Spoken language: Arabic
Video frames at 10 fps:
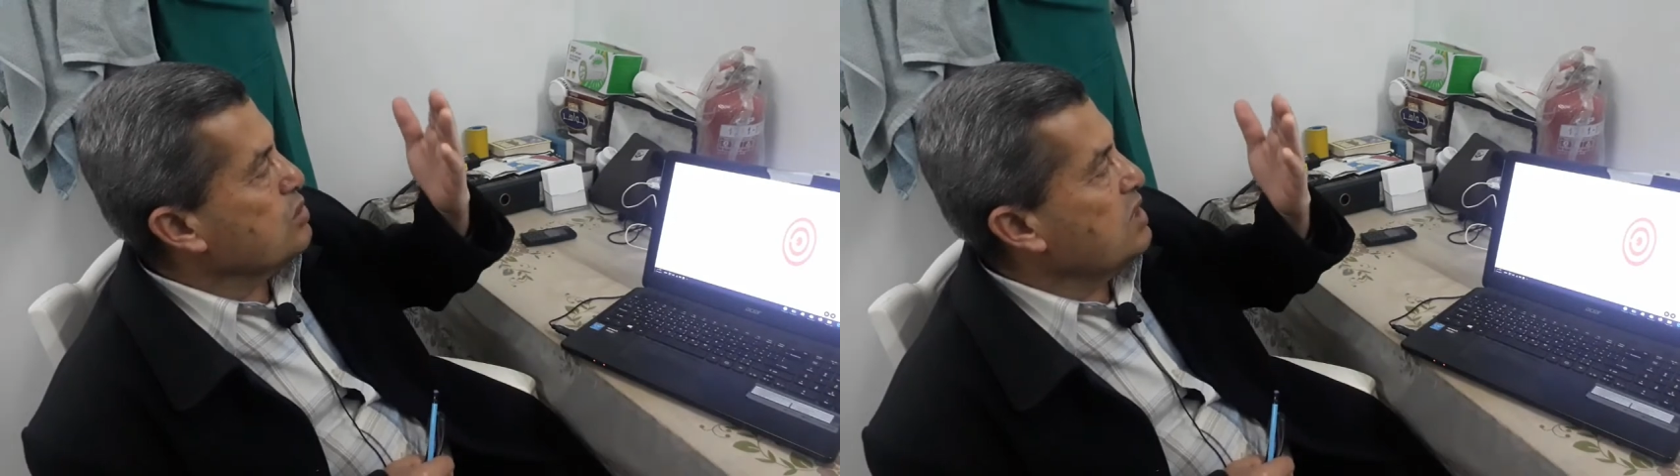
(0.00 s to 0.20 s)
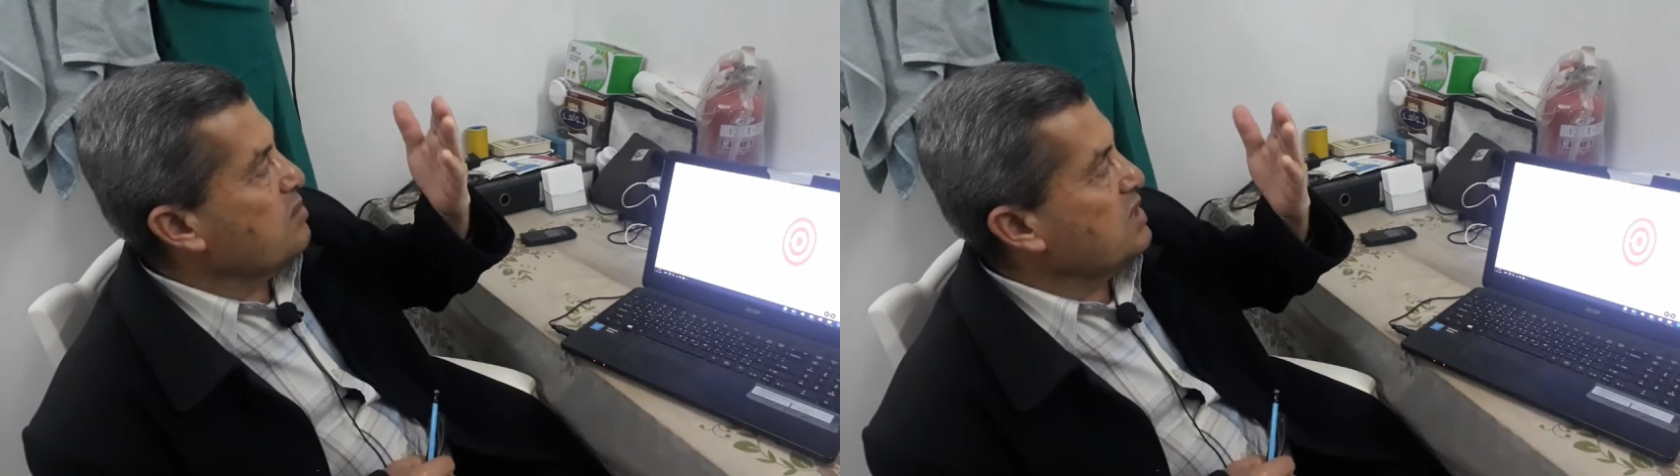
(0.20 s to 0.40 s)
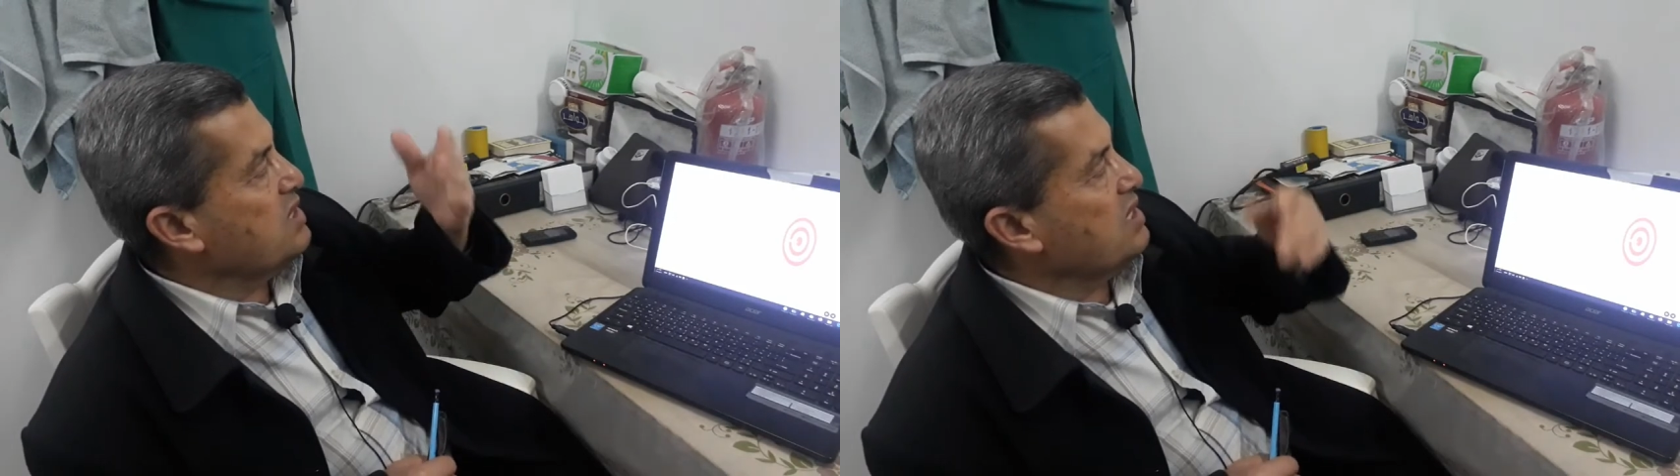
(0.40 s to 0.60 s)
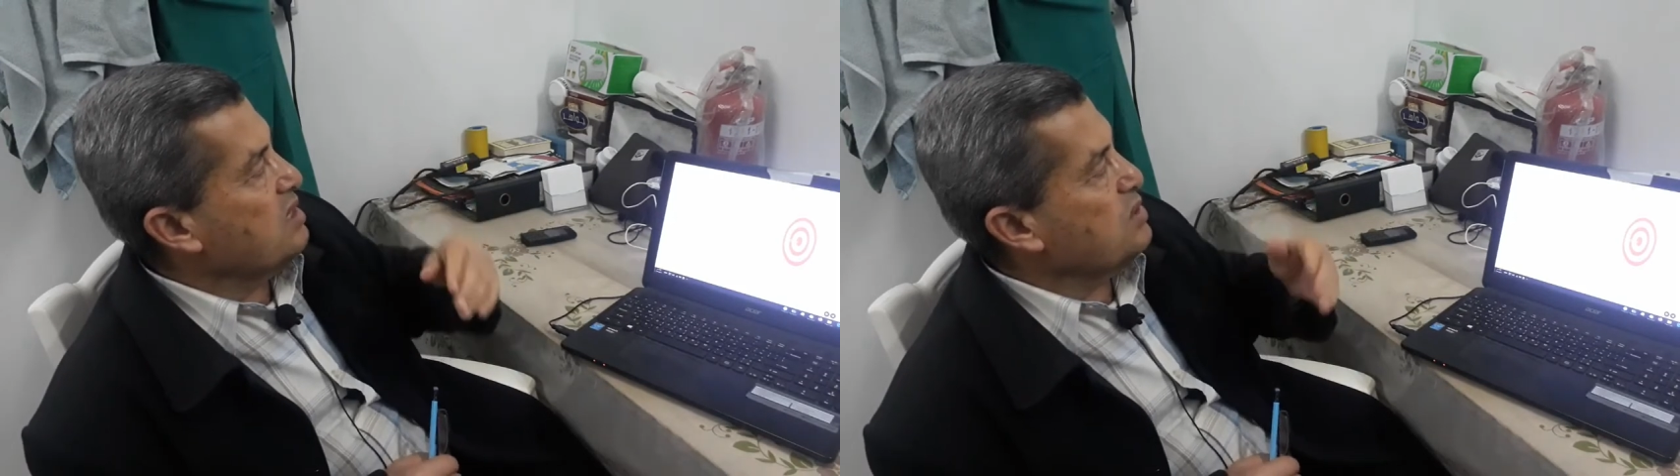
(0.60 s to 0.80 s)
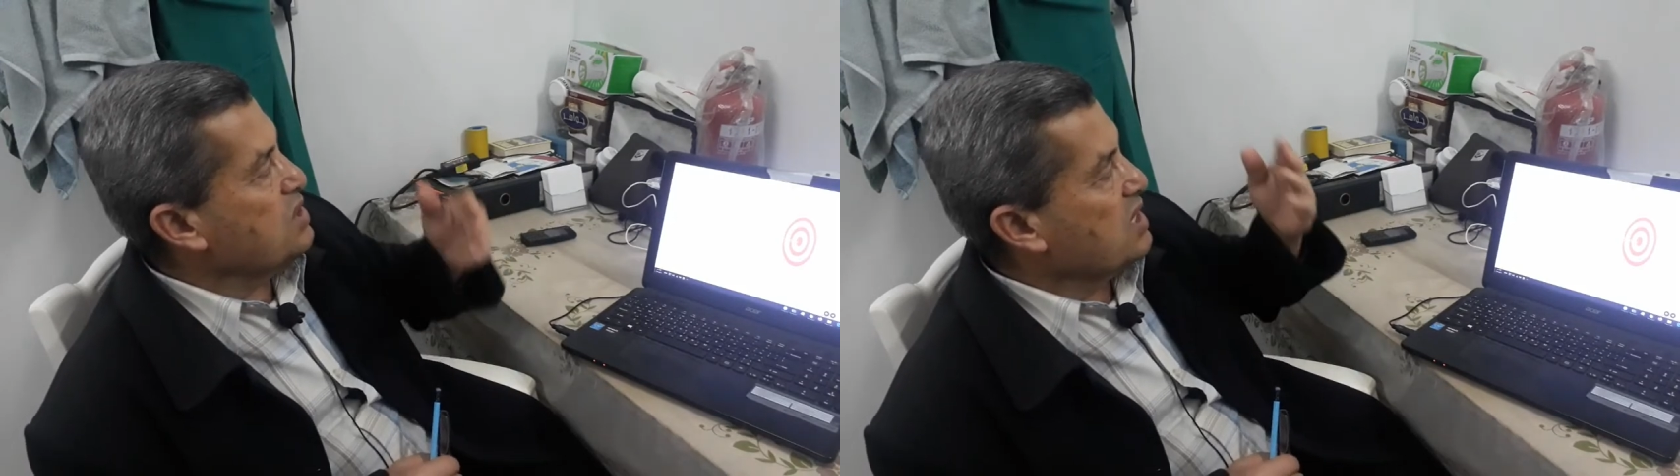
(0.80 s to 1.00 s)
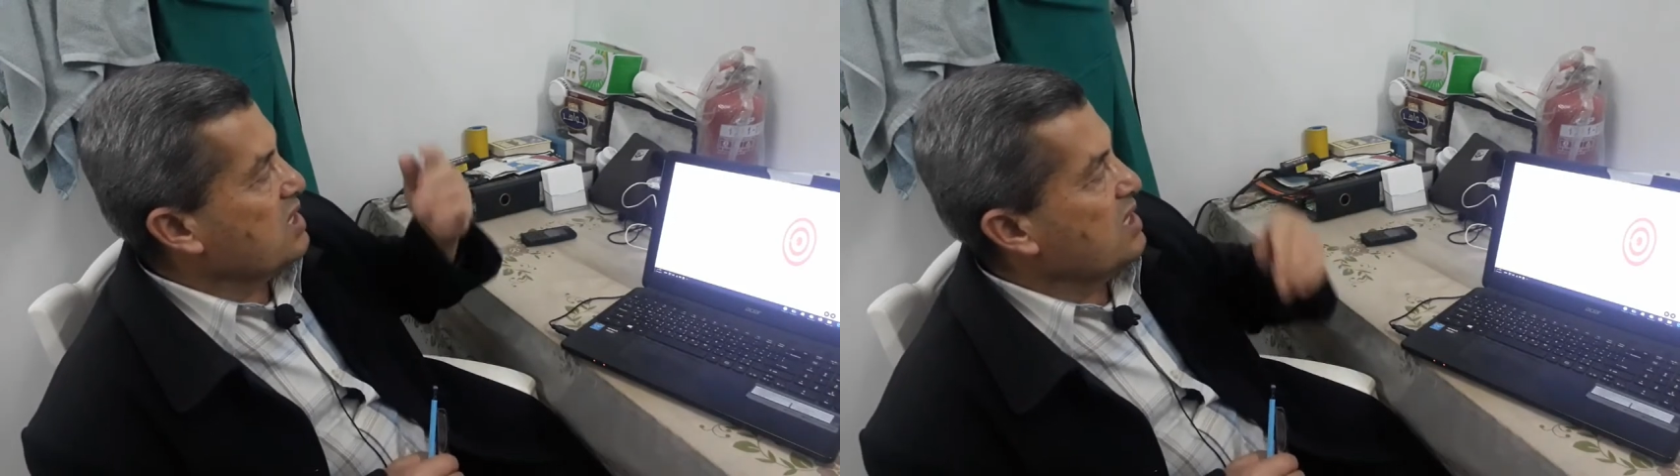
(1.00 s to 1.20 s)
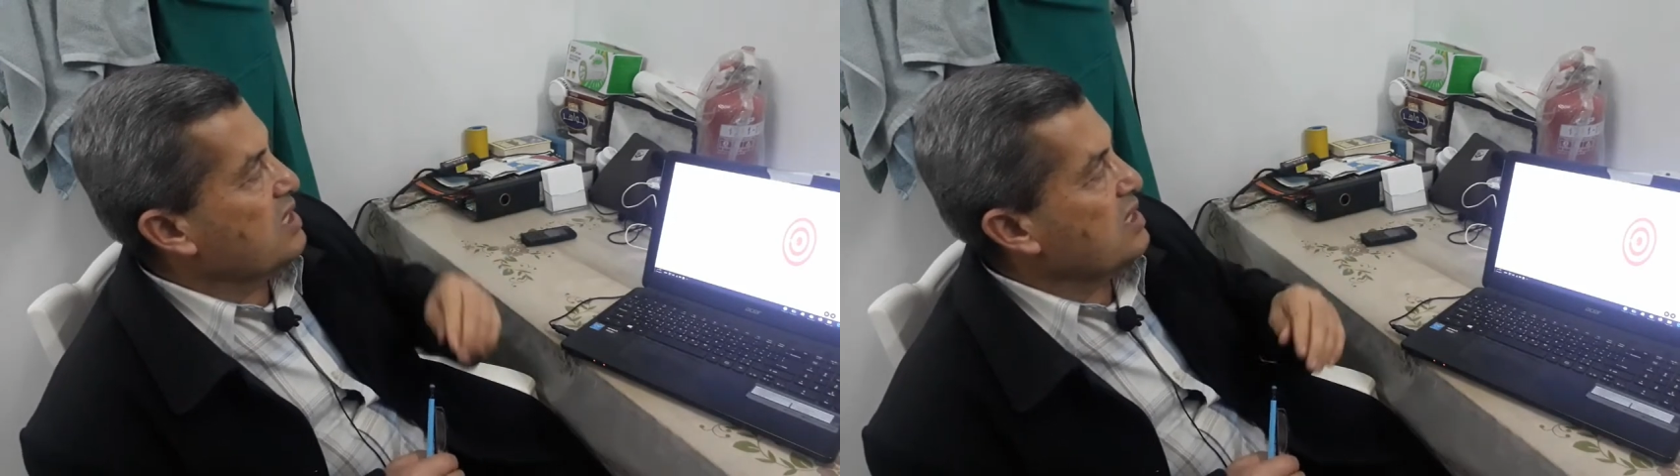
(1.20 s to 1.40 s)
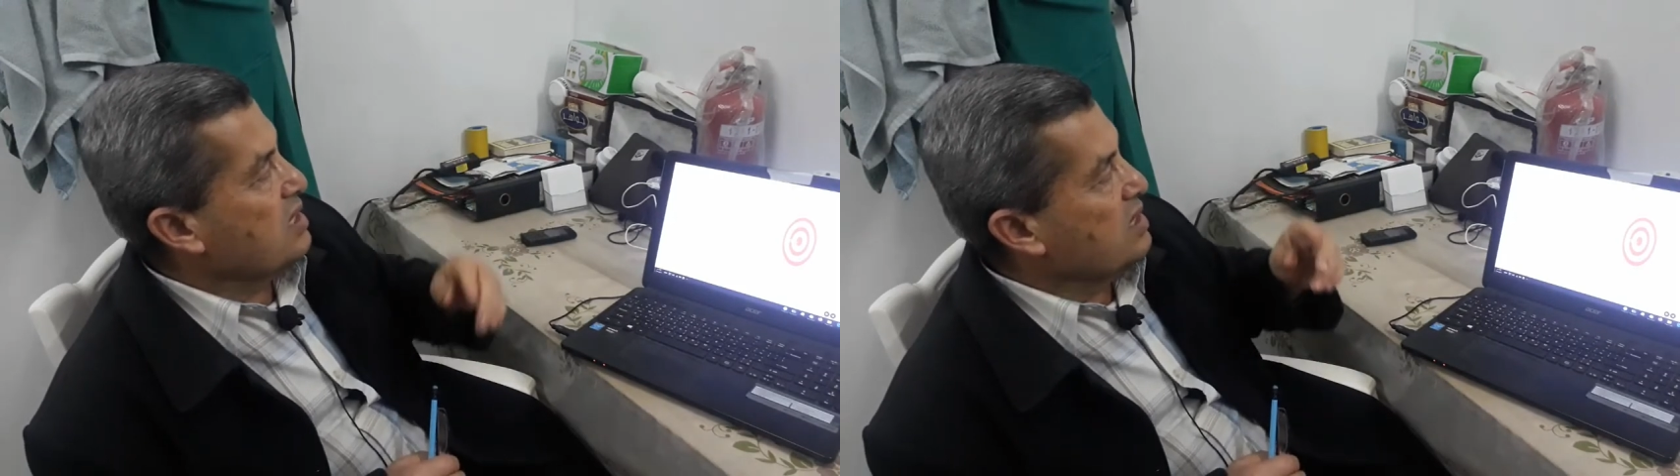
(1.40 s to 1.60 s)
قدام عيني بالشكل
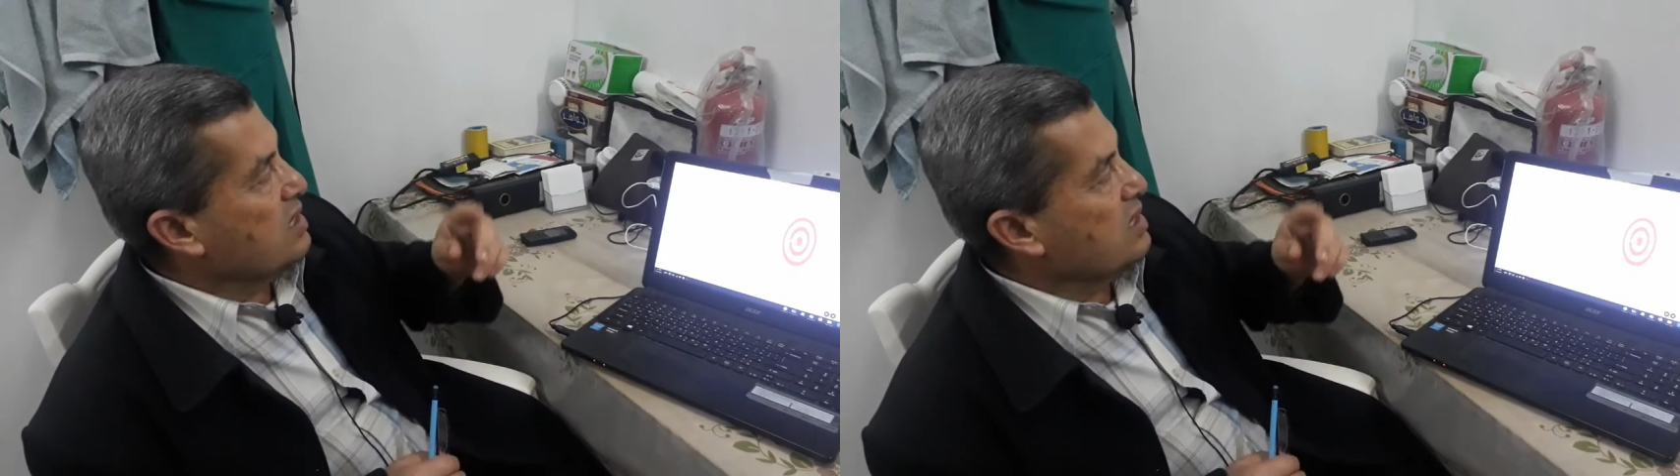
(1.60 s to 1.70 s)
هذا